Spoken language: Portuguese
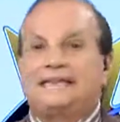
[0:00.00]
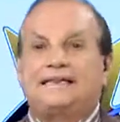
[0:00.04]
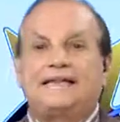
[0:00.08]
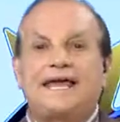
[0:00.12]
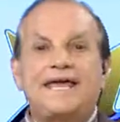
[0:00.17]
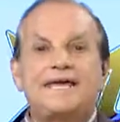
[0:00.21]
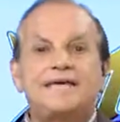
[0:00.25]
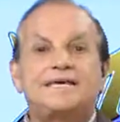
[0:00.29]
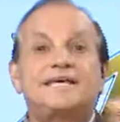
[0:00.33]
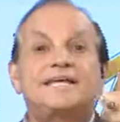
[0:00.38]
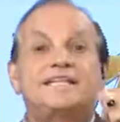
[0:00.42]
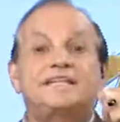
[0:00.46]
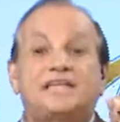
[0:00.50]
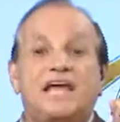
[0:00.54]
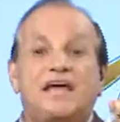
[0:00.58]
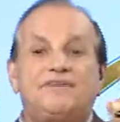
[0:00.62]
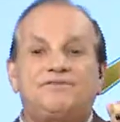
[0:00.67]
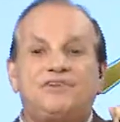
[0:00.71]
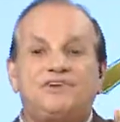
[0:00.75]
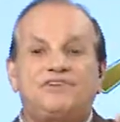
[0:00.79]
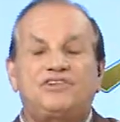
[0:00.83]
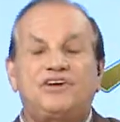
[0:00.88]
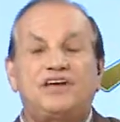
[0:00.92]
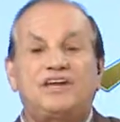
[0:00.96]
Tem que
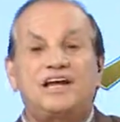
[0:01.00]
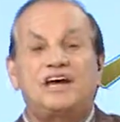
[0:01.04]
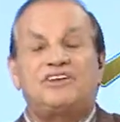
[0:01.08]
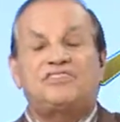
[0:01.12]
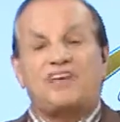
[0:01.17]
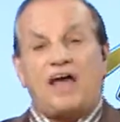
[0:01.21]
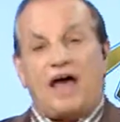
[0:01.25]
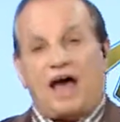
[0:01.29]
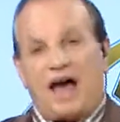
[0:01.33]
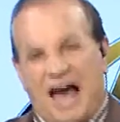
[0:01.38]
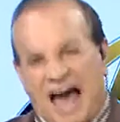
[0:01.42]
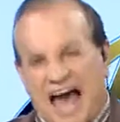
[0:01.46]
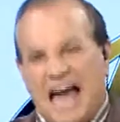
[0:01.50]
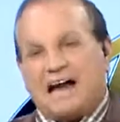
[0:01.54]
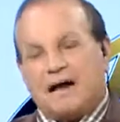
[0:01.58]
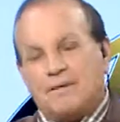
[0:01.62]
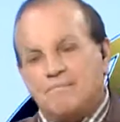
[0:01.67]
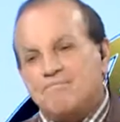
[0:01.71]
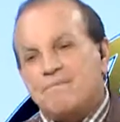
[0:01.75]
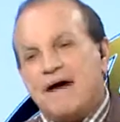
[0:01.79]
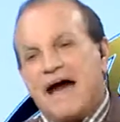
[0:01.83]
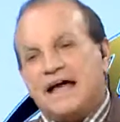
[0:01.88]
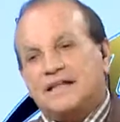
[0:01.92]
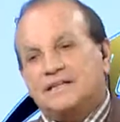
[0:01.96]
ter vigilância
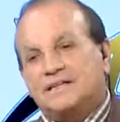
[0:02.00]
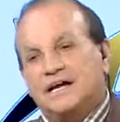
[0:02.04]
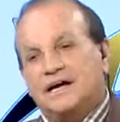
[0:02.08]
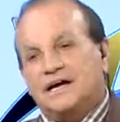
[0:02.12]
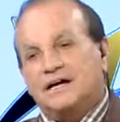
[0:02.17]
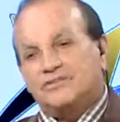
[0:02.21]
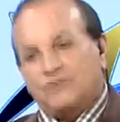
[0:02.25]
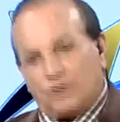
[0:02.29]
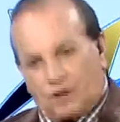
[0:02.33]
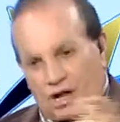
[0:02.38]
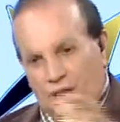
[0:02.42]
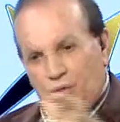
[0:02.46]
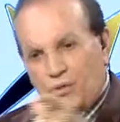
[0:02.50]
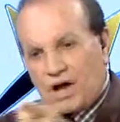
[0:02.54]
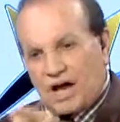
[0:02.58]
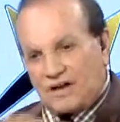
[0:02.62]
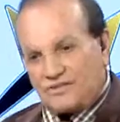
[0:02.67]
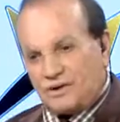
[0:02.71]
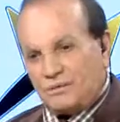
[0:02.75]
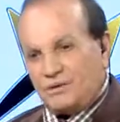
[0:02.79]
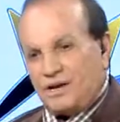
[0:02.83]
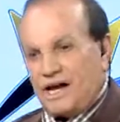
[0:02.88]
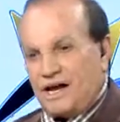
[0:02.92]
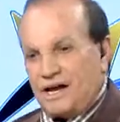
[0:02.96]
armada. Joga no
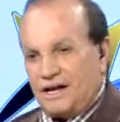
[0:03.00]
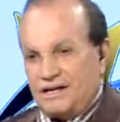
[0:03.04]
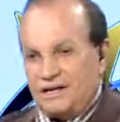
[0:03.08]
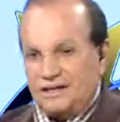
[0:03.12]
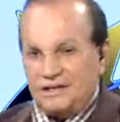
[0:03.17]
ar, vamos lá